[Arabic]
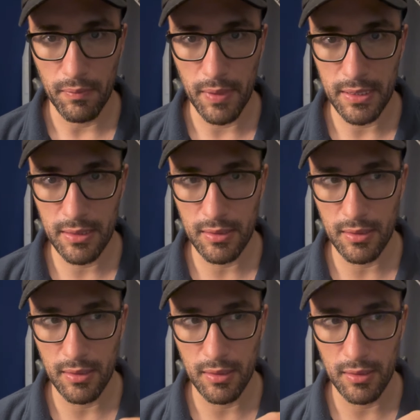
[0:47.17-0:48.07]
بس
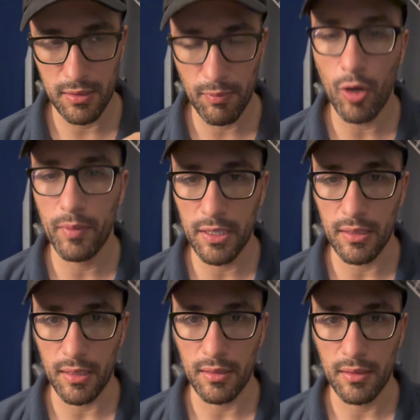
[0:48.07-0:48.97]
اسمعوا مني
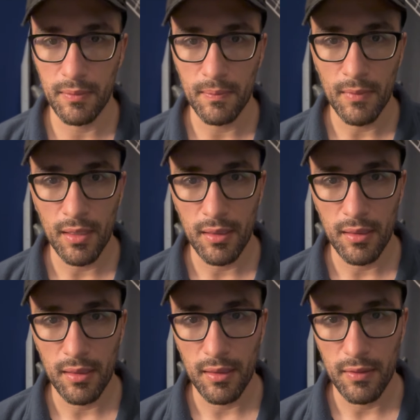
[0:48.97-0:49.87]
يعني
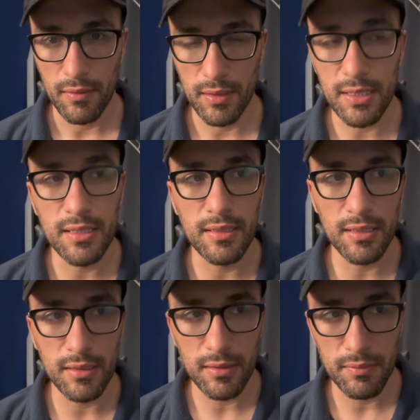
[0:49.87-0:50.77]
ناس
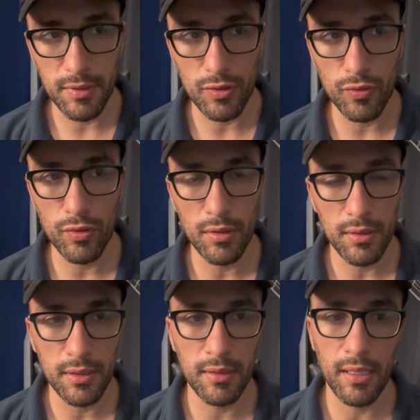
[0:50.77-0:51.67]
كتير بتقول
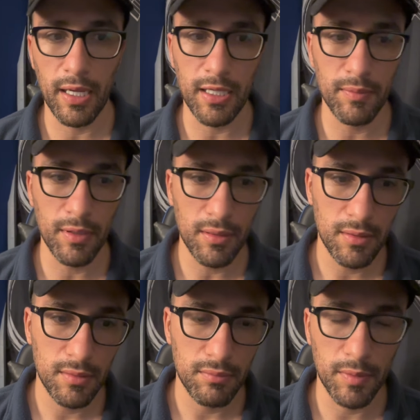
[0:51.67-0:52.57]
ان اللعيبة
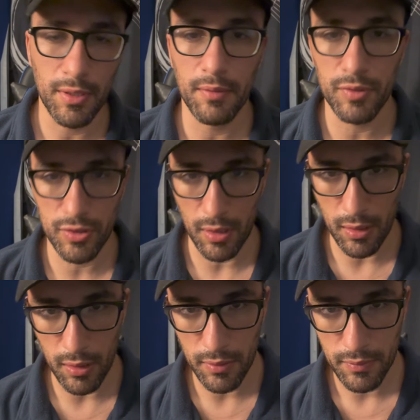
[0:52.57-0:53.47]
ما بتحبش
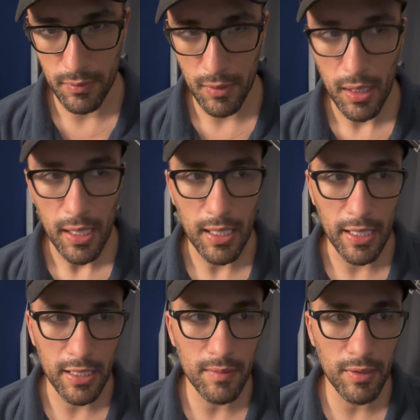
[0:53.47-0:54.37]
صلاح
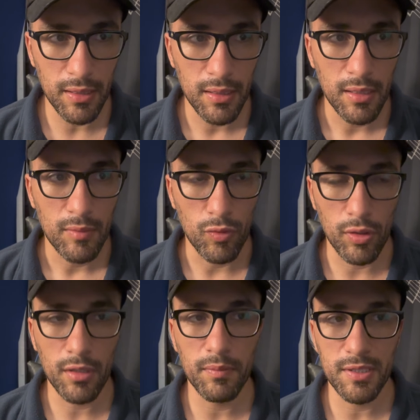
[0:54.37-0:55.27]
اللعيبة
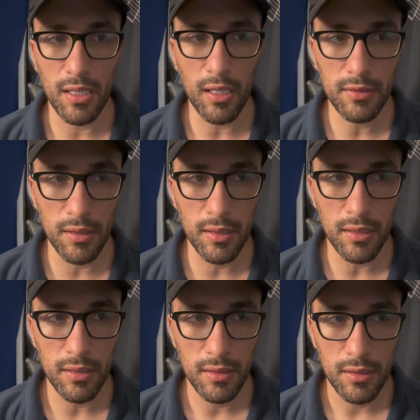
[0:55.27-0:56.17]
مجرد ما صلاح طلع